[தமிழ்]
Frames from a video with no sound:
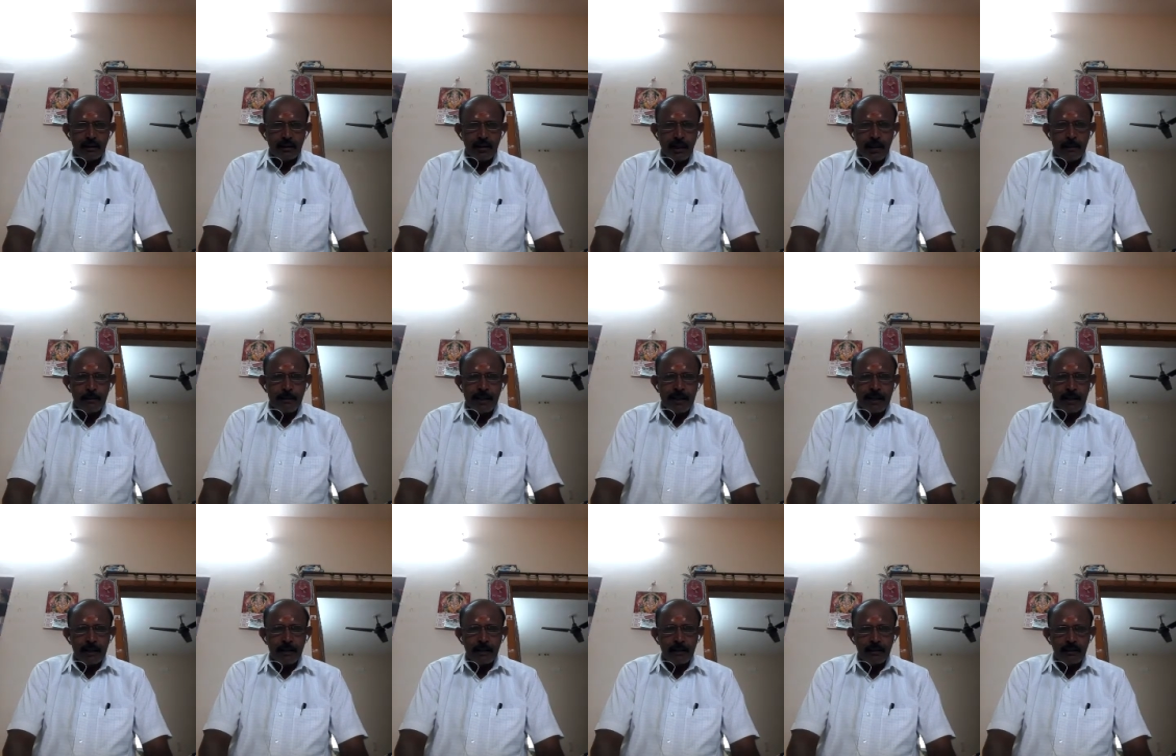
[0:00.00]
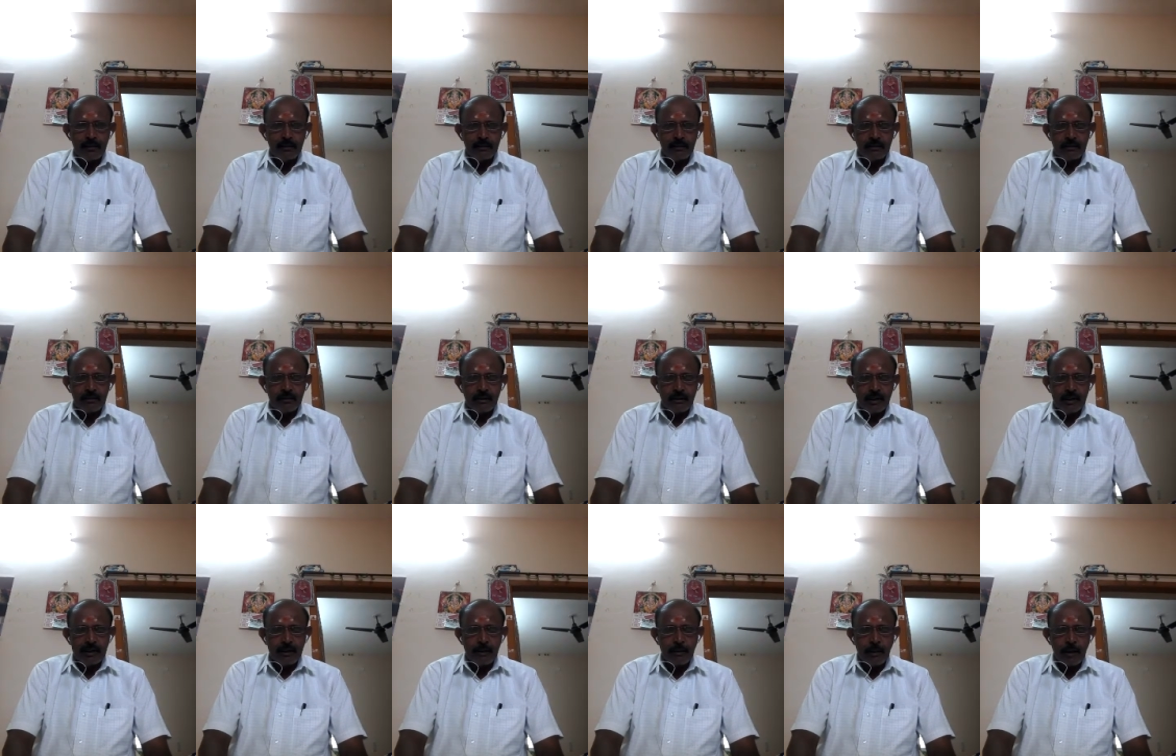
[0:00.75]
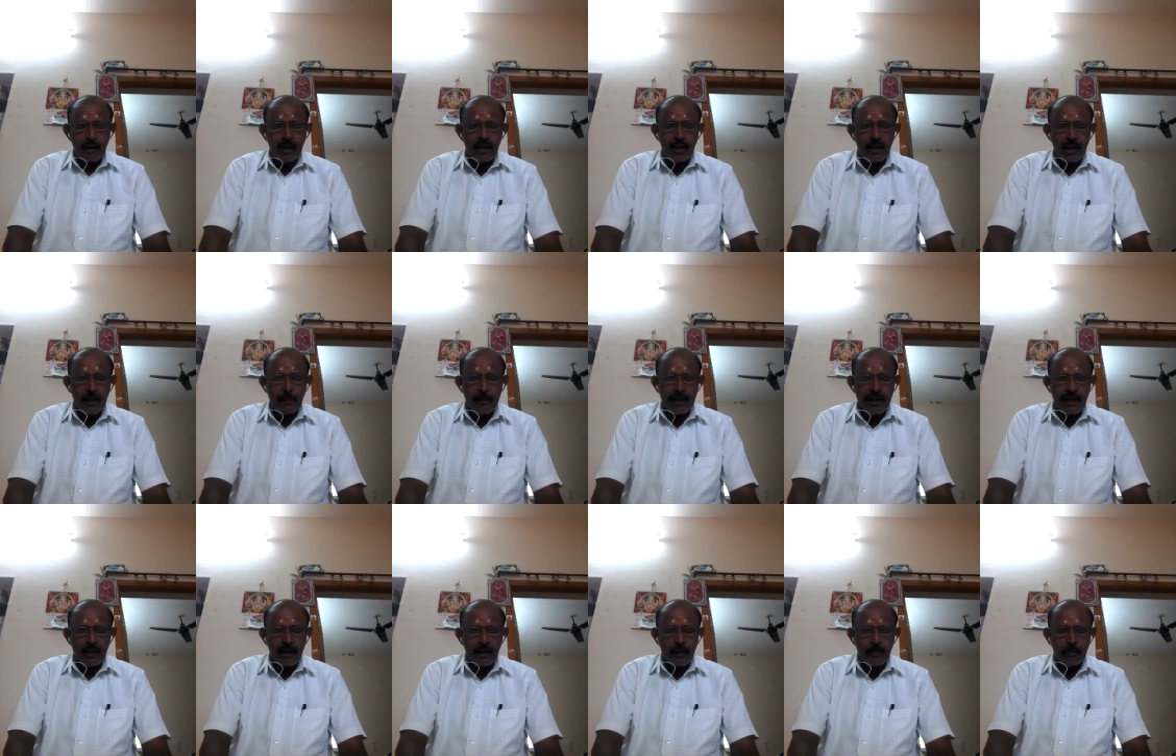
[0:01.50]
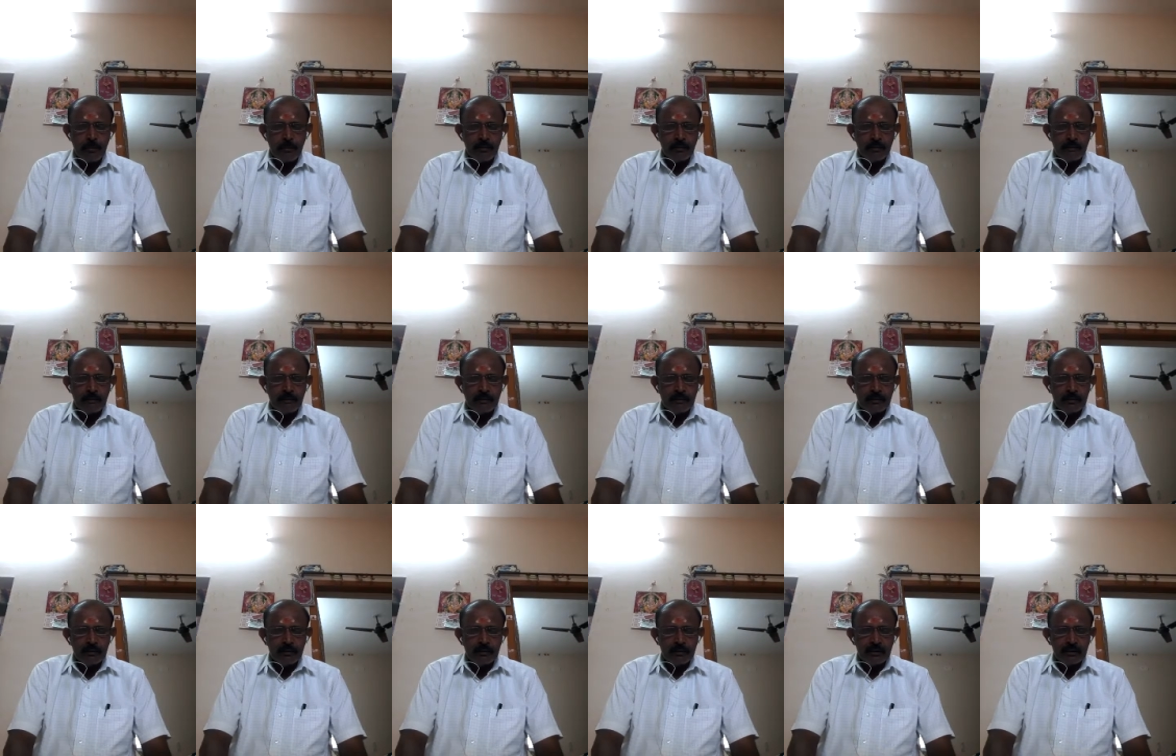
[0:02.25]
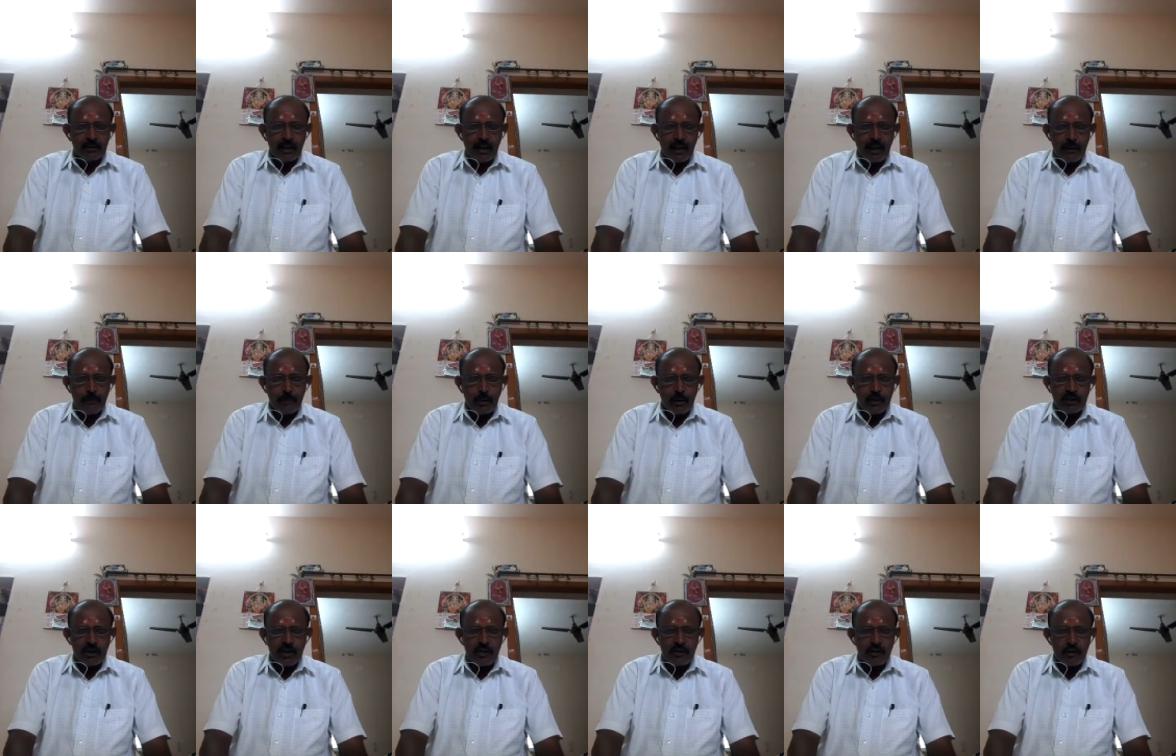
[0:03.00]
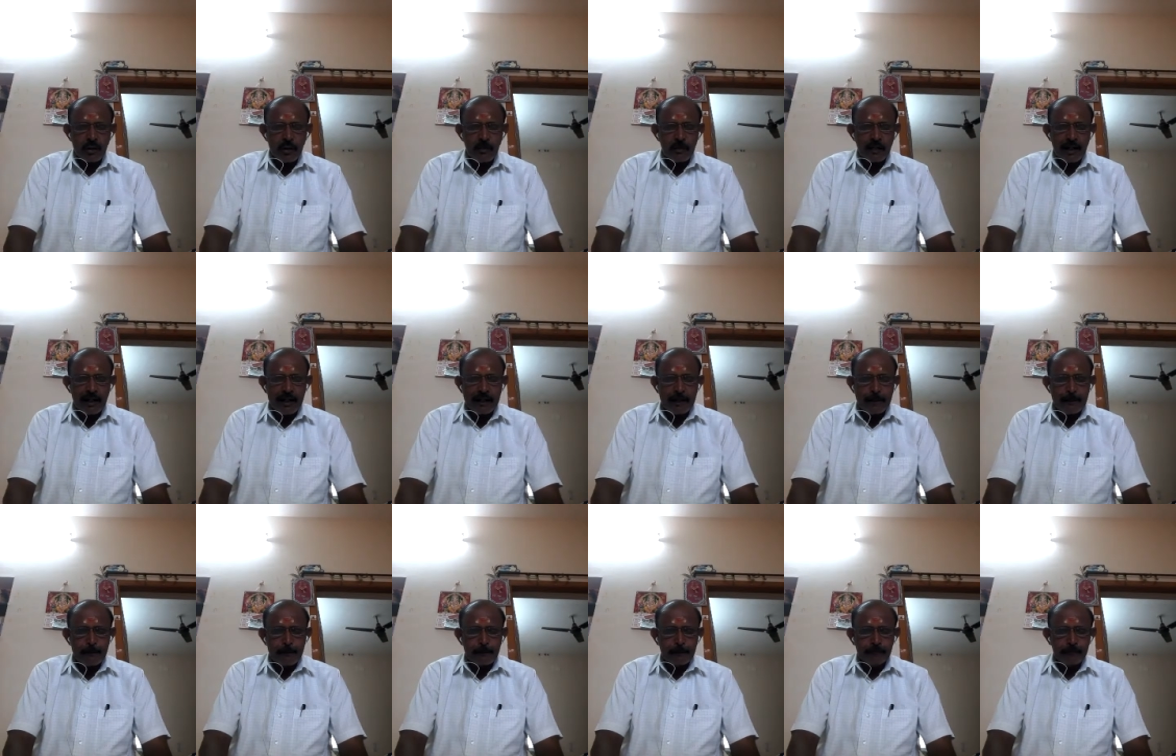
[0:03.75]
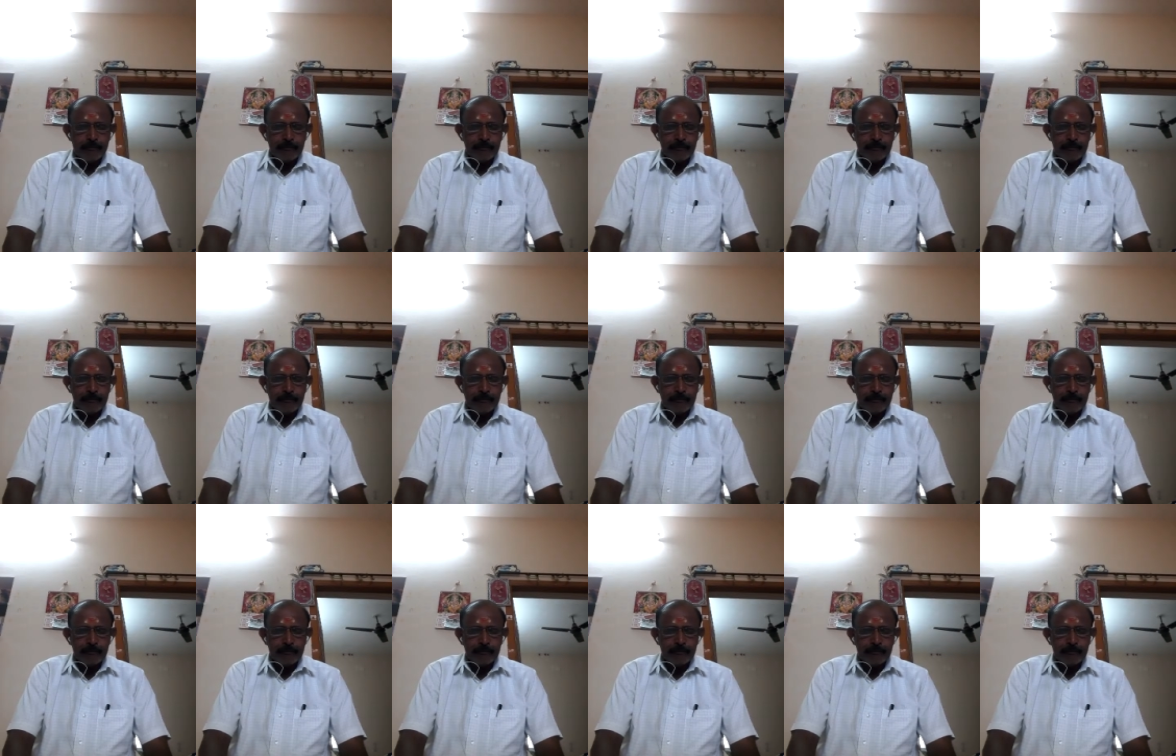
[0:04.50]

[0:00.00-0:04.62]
நன்மை எதுக்கு போனாலும் நன்மை நடக்கும் நல்ல போஜன சுகம் கிடைக்கும்